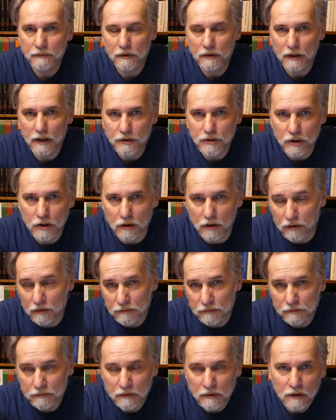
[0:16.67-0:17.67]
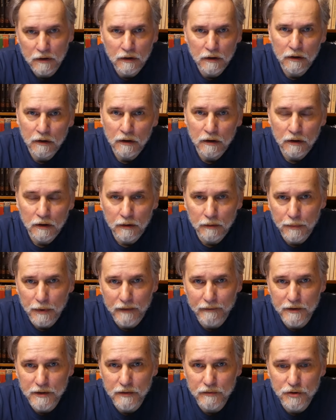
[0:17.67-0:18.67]
Dlaczego?
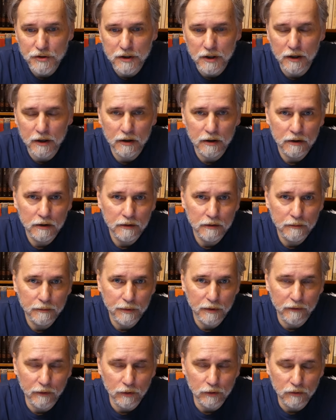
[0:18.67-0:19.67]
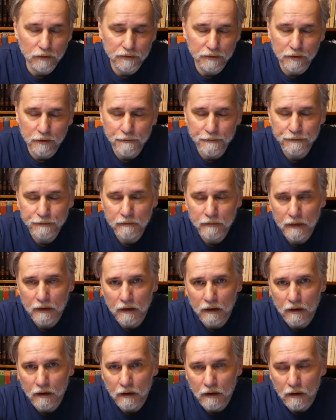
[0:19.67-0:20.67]
Prawie ze wszystkich powodów.
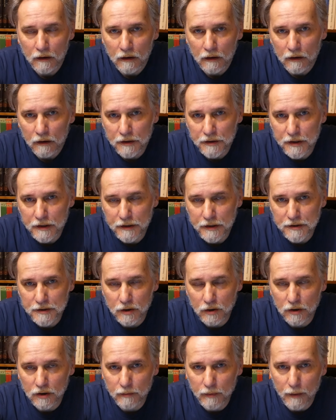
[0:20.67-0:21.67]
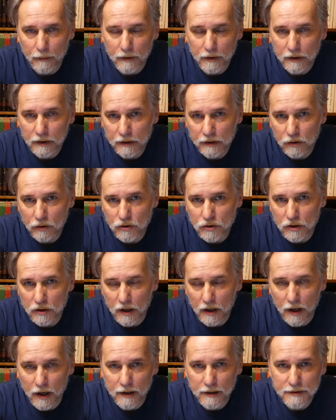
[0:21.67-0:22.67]
Z jednej strony mamy do
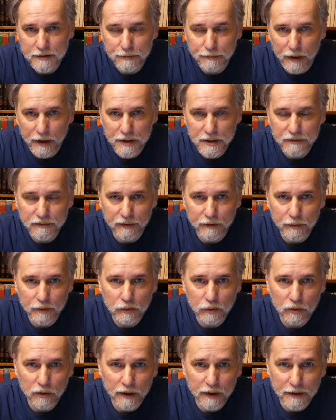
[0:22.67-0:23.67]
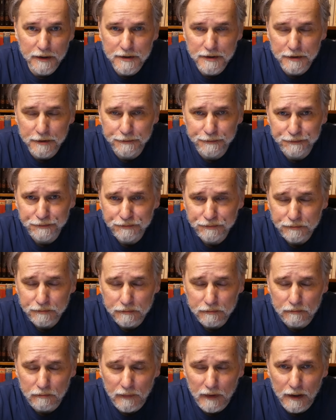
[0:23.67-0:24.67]
czynienia z państwem, które jest
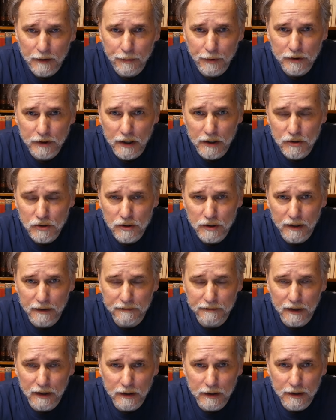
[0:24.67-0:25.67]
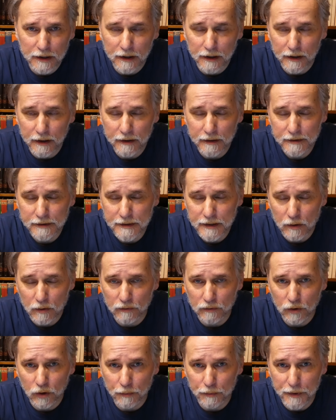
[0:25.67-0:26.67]
potężne, wielkie,
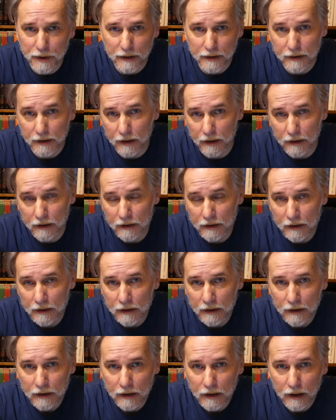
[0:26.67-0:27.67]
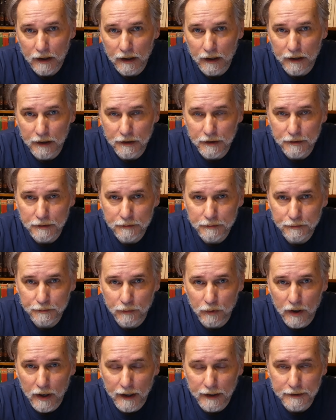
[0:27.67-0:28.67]
zarówno biedne, ale i
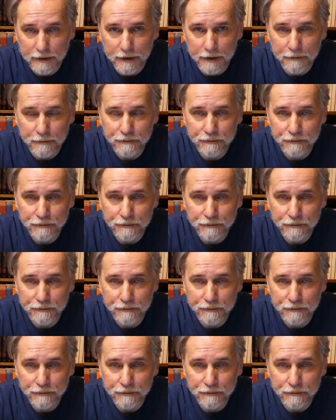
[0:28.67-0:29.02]
bogate.